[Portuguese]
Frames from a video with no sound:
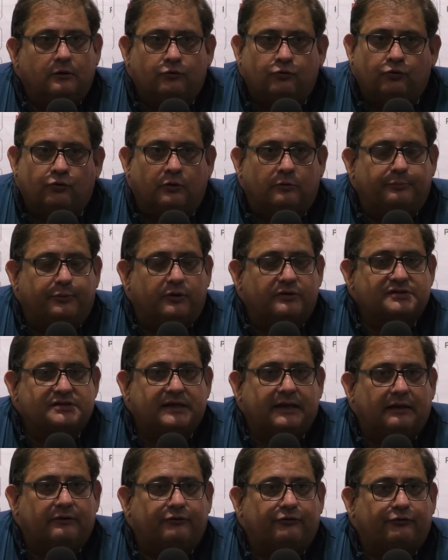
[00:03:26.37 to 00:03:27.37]
Tudo é um
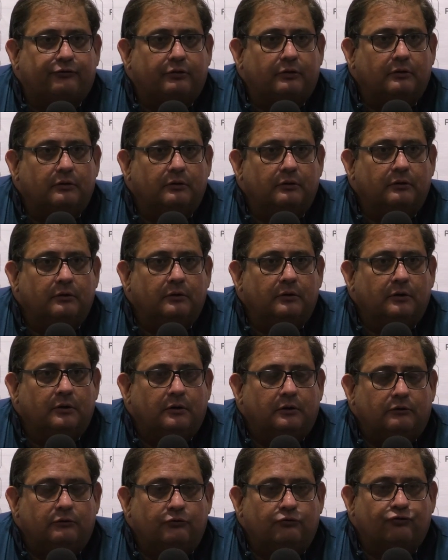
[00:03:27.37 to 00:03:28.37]
processo
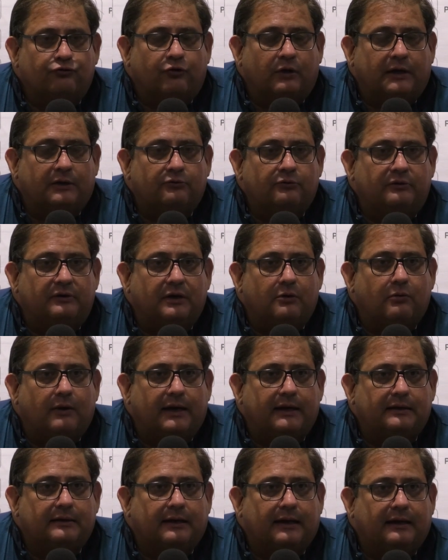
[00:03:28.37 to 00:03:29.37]
de um jogador de
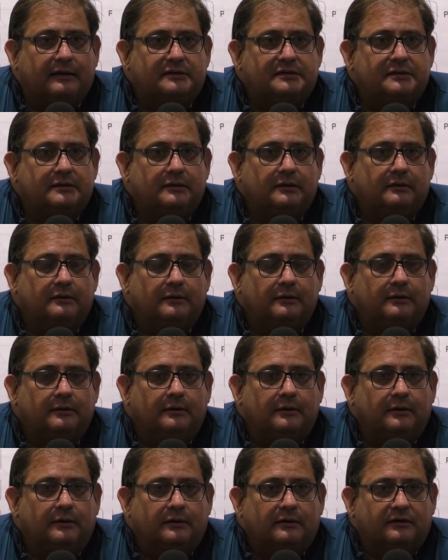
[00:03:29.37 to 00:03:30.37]
qualidade
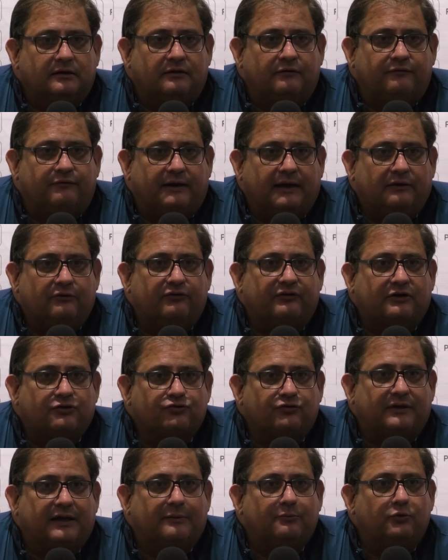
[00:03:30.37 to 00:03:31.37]
que vai nos
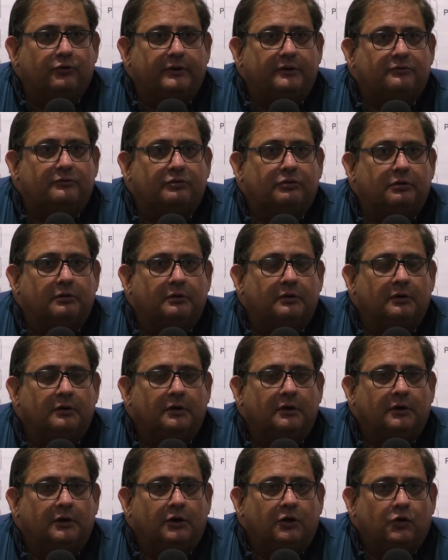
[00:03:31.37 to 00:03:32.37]
ajudar muito.
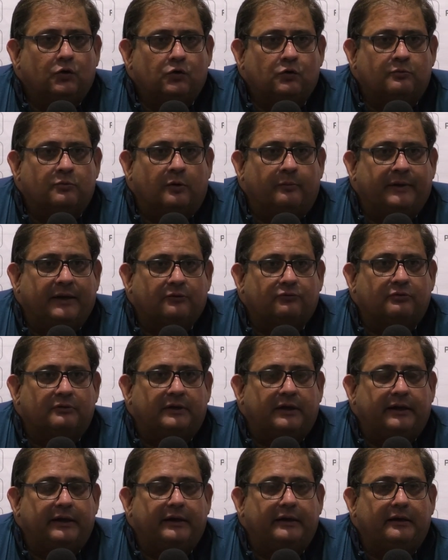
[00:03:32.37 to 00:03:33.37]
O momento
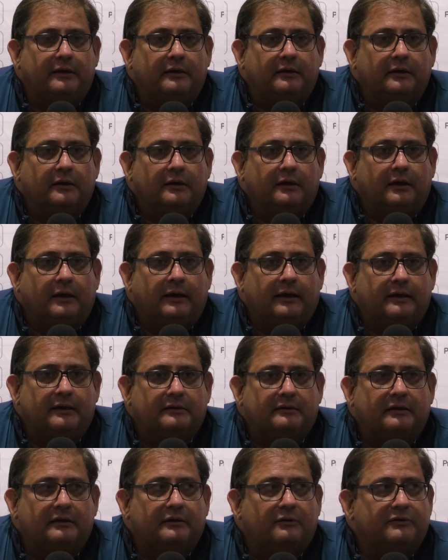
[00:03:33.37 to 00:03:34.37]
dele
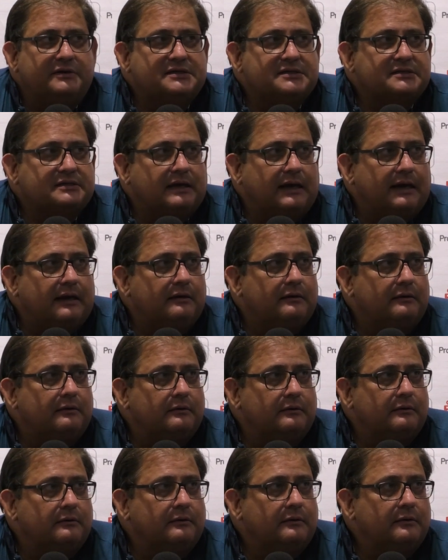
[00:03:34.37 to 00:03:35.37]
ainda não está.
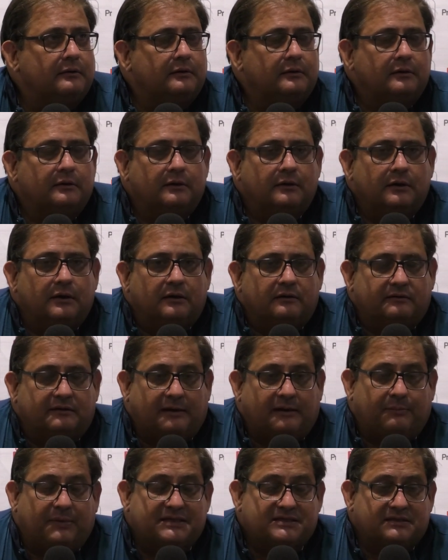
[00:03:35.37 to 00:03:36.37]

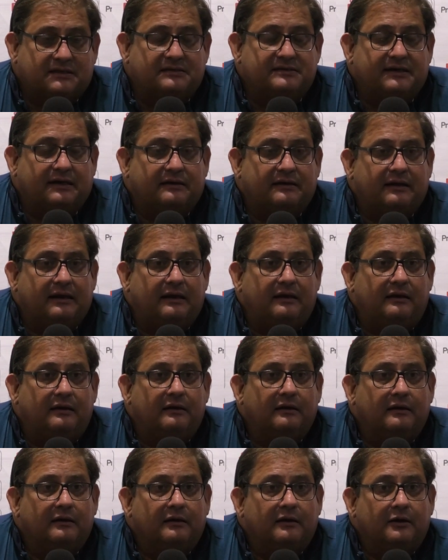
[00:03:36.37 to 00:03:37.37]
Está bastante aquém
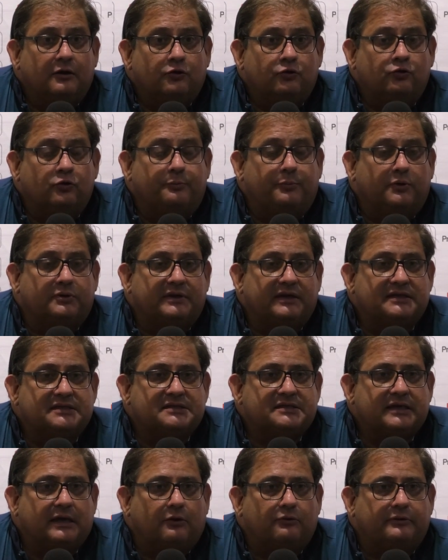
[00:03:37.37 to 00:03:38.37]
do
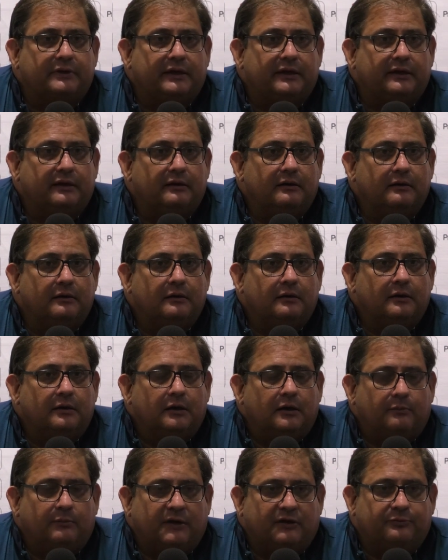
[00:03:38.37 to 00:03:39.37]
potencial dele.
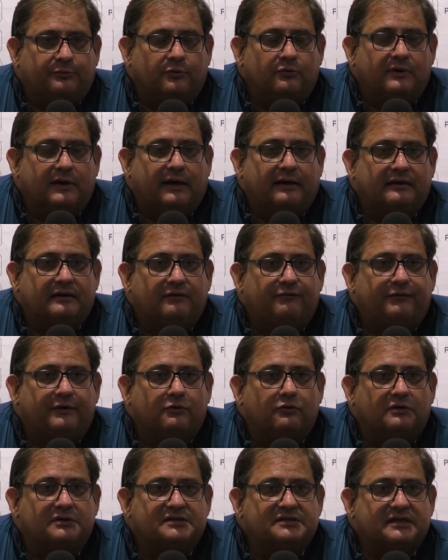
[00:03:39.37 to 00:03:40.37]
Mas para um cara que
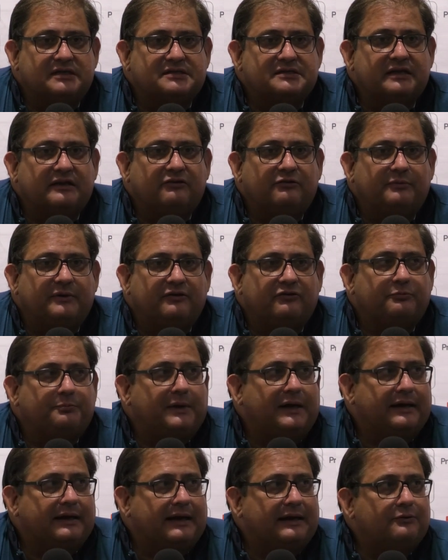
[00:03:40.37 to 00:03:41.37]
ficou 16 meses
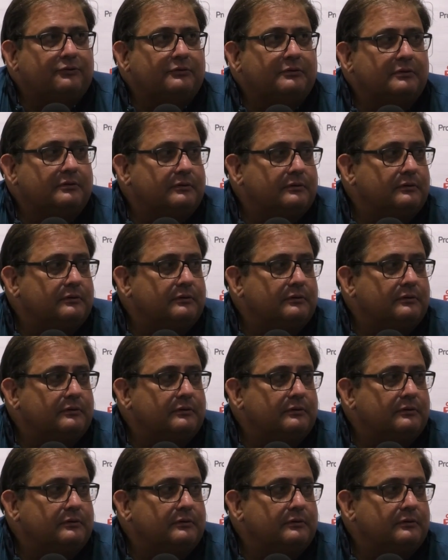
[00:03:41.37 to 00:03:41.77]
parado,